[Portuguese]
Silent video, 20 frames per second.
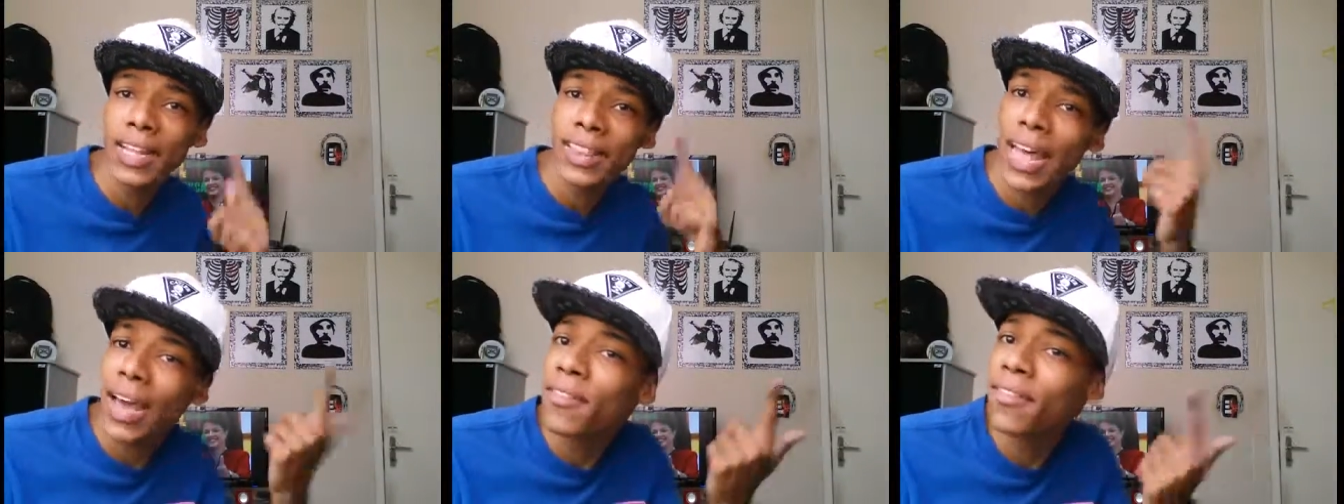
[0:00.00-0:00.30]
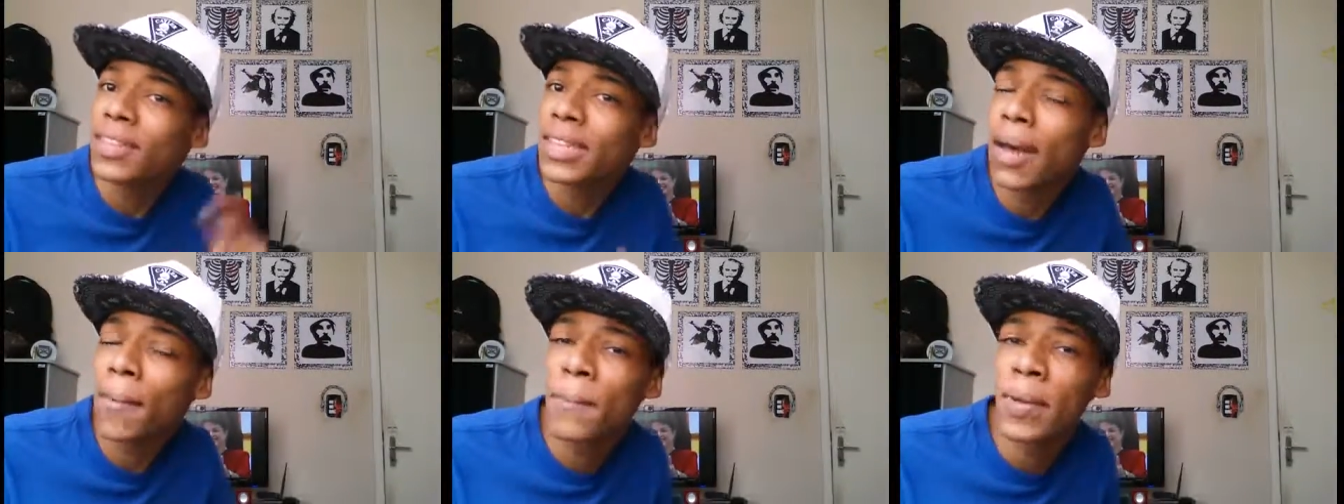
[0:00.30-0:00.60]

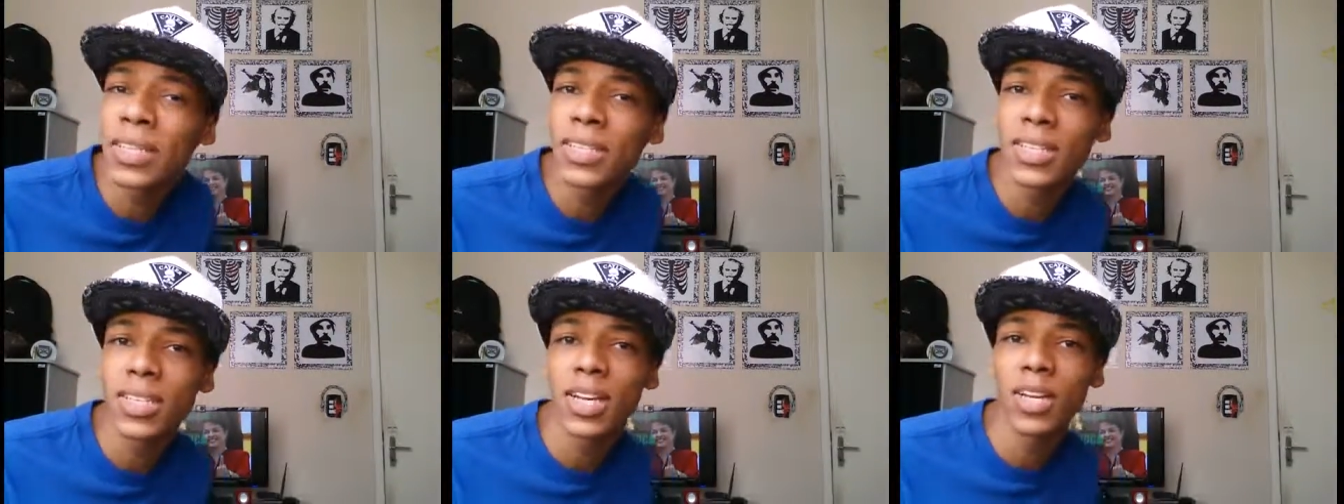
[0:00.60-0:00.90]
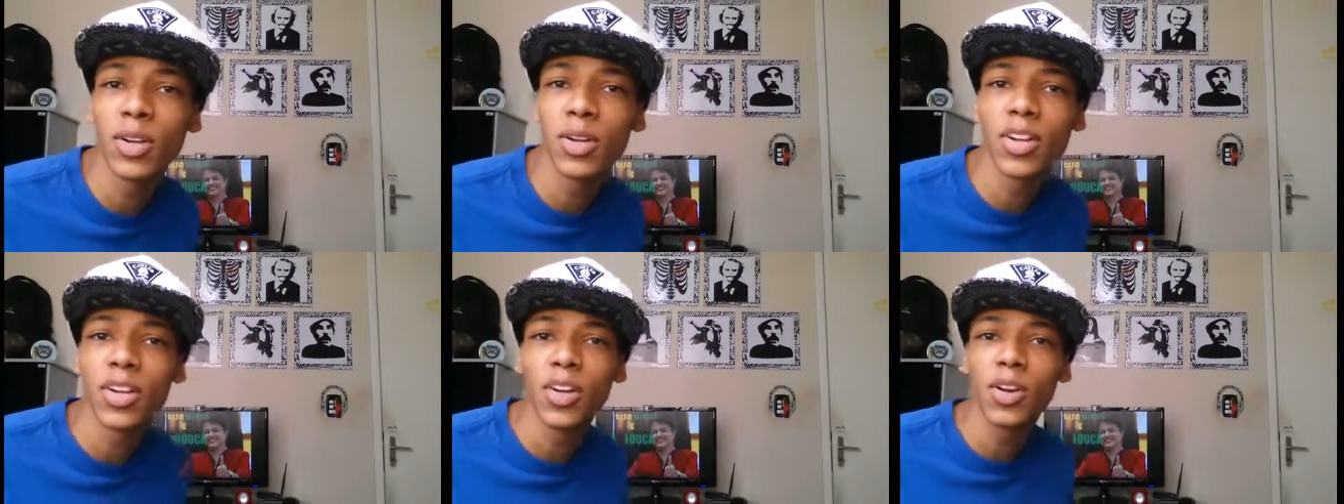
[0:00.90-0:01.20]
Deve tá
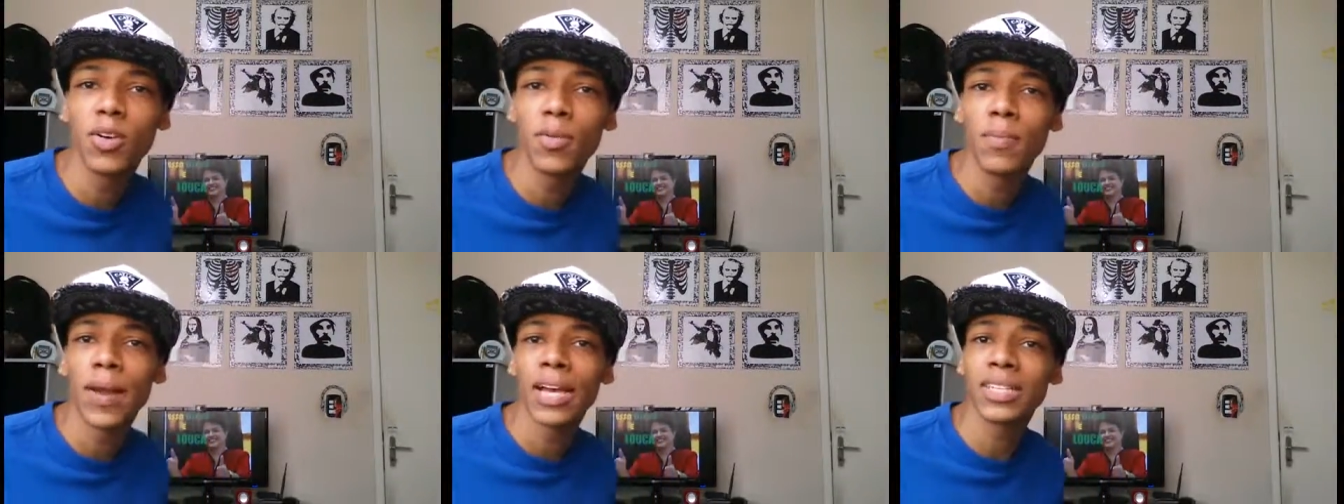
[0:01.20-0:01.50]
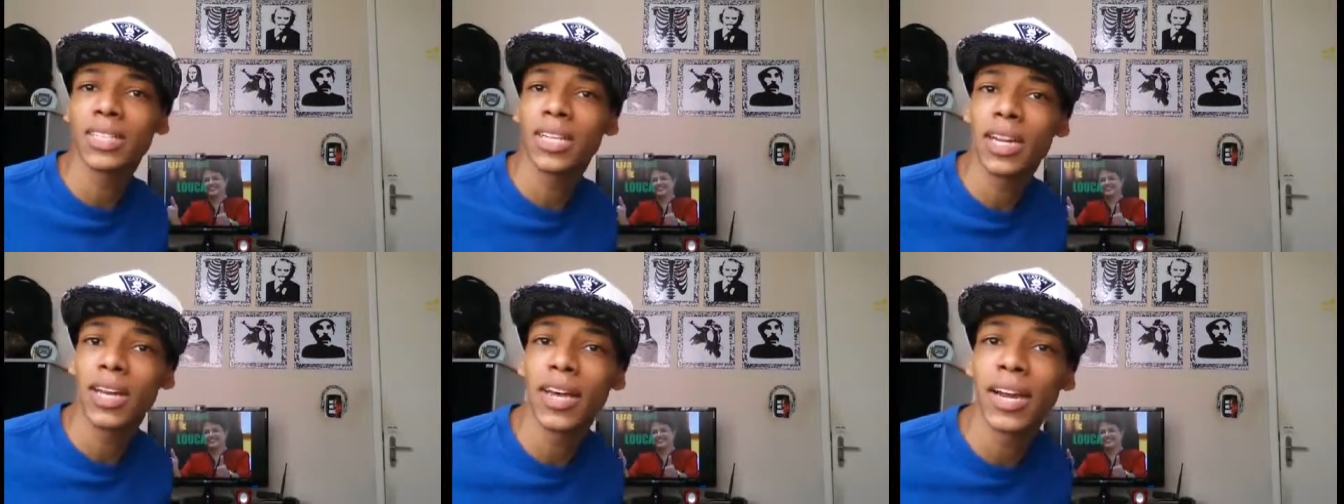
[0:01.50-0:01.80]
pensando que o
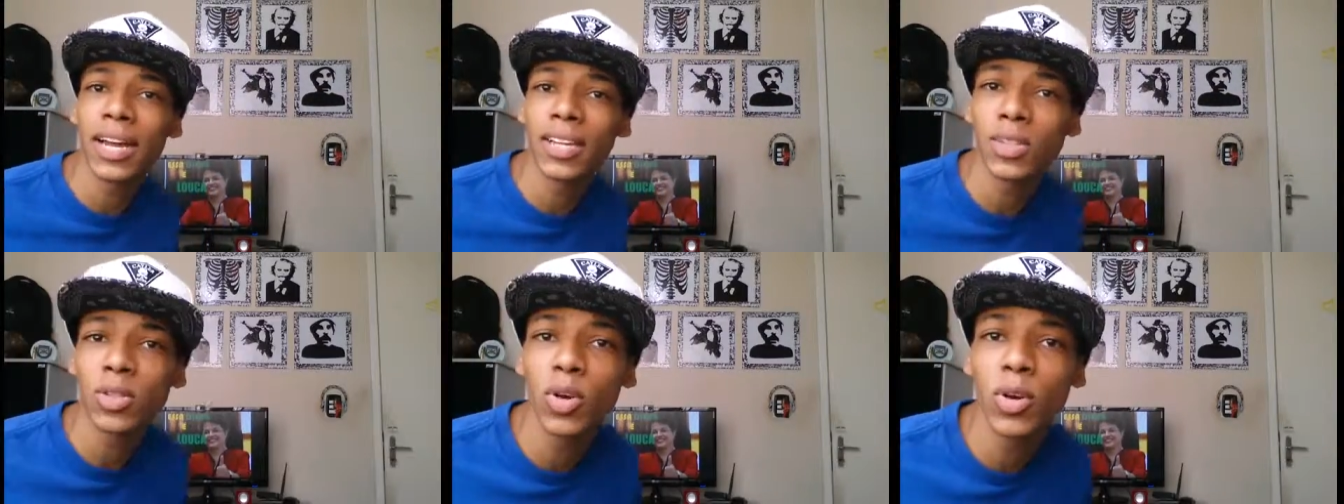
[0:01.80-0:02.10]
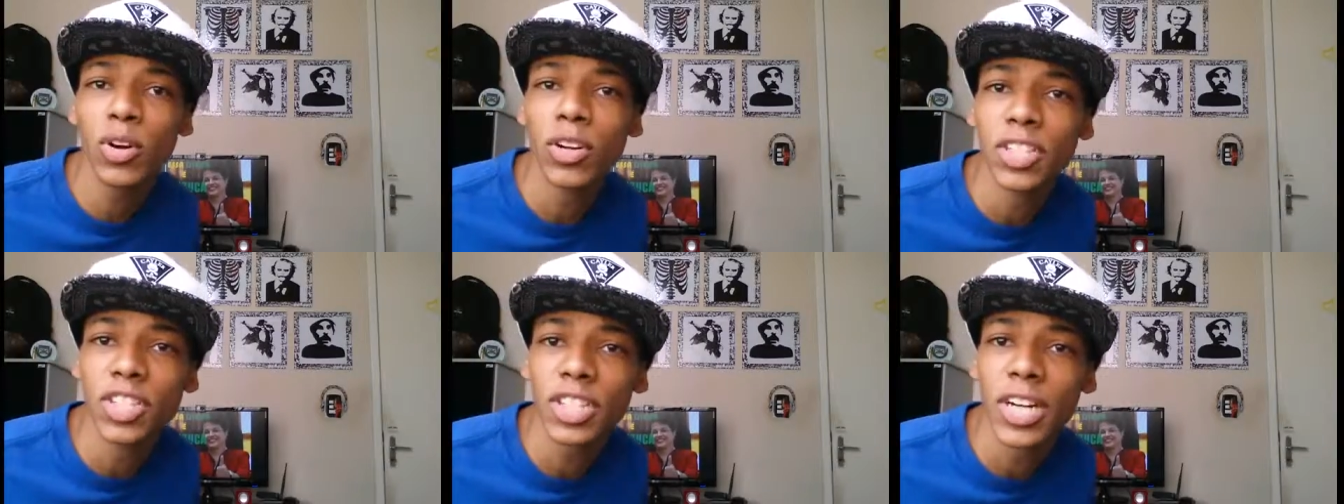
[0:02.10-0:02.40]
brasileiro é
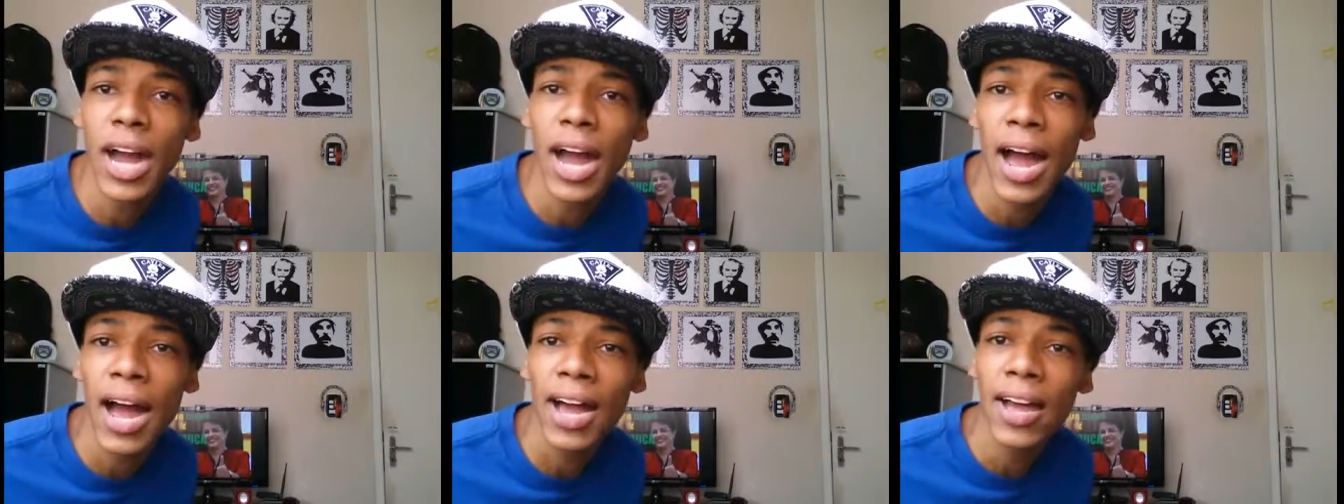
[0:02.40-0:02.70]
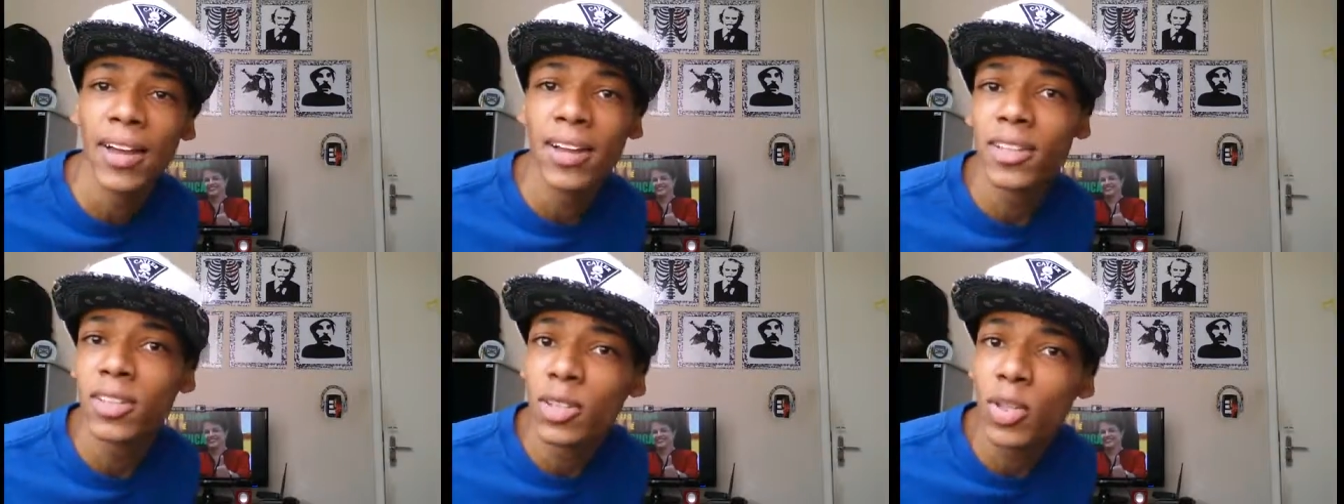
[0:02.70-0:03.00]
trouxa,
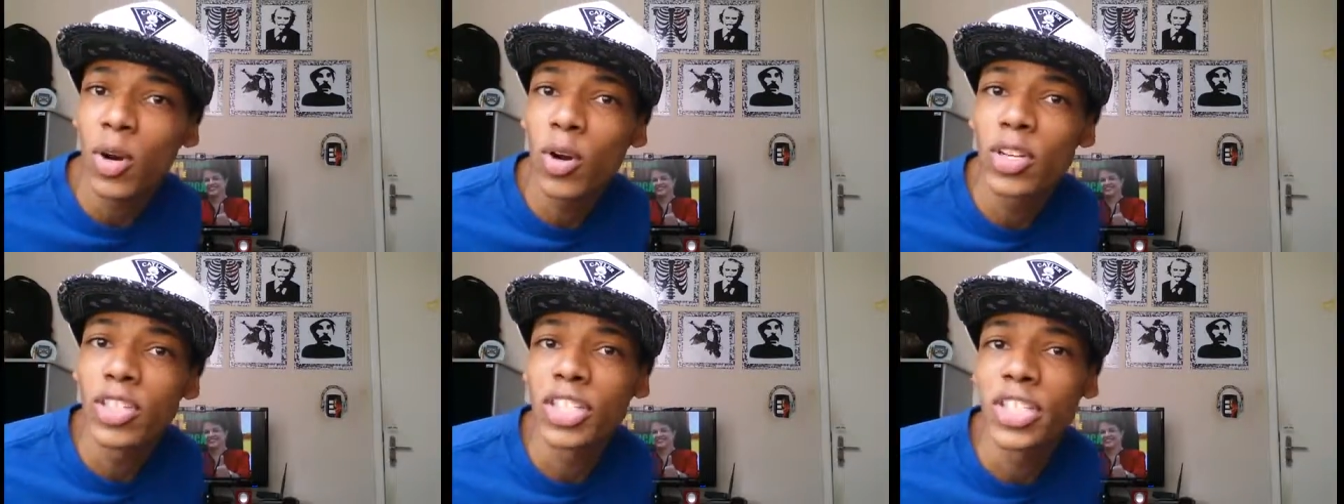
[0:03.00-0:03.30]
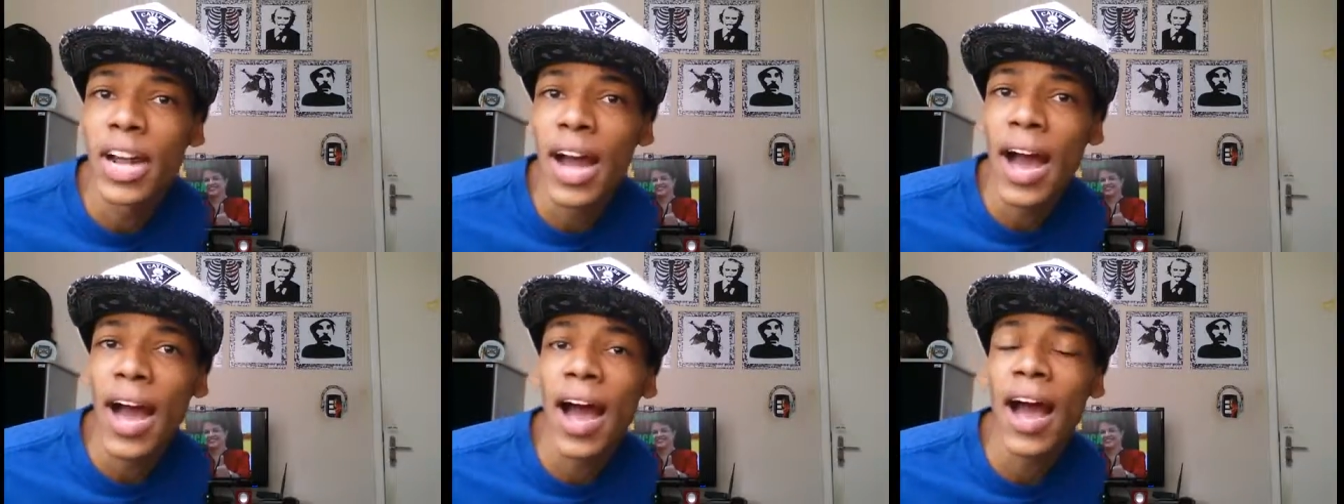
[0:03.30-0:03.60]

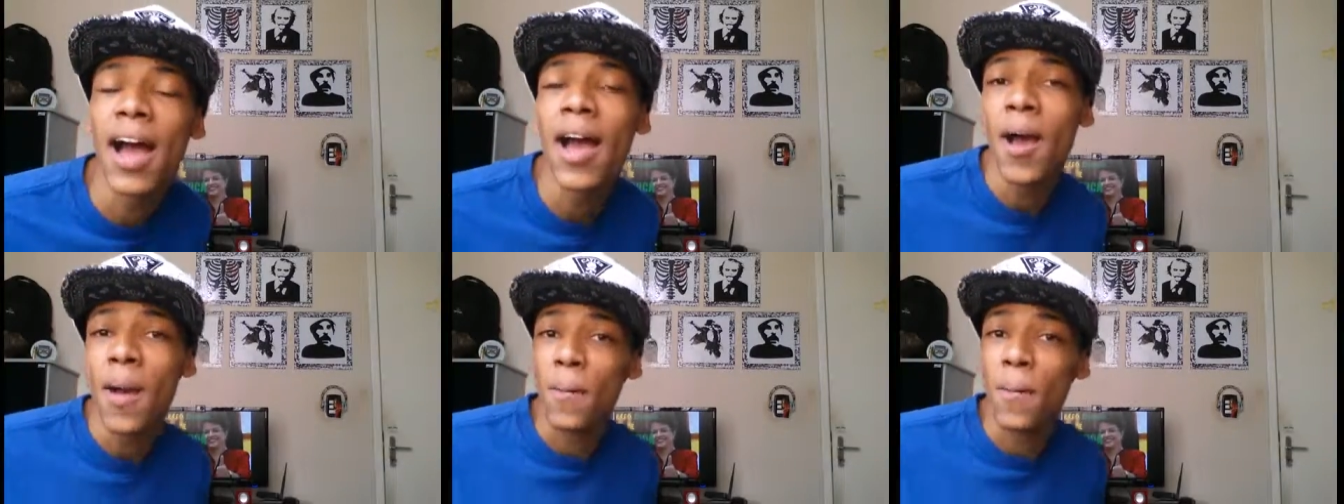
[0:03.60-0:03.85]
trouxa,